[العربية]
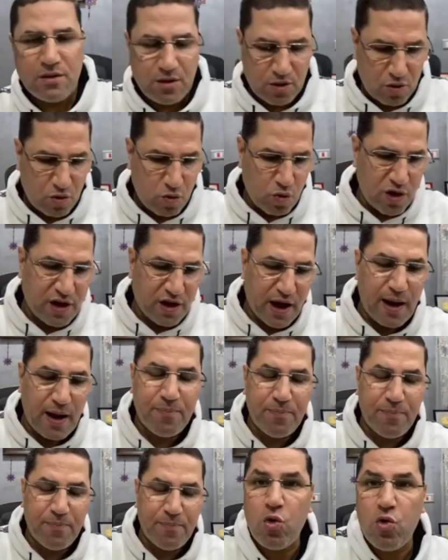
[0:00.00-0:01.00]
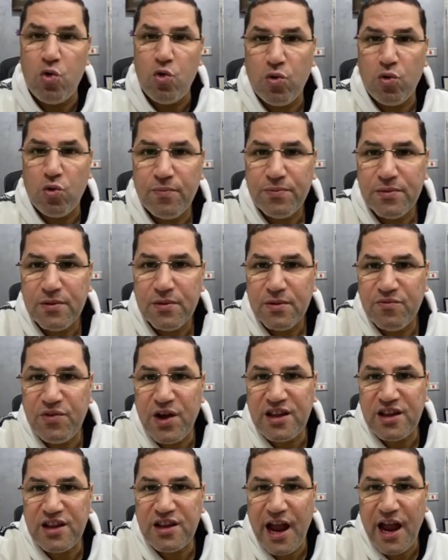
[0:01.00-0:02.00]
والكلام ده كله
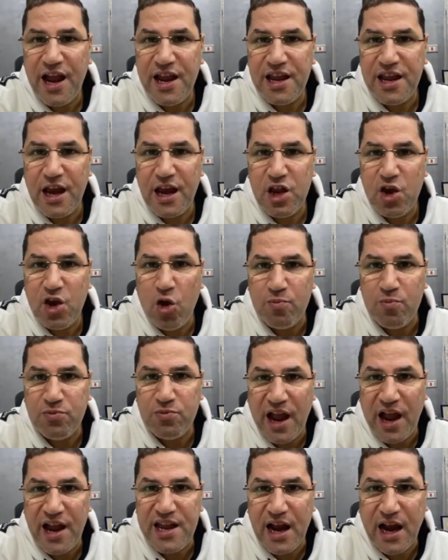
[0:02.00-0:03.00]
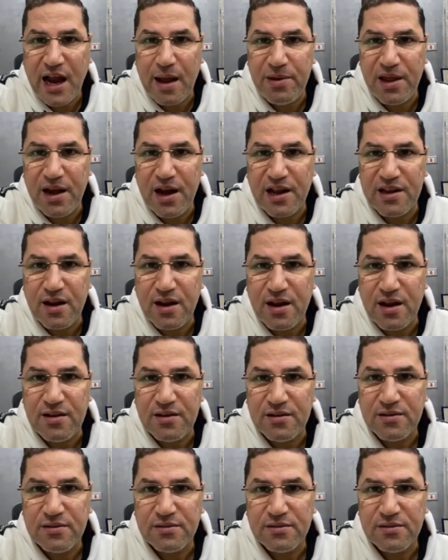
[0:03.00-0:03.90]
فتحية ليهم تحية كبيرة جداً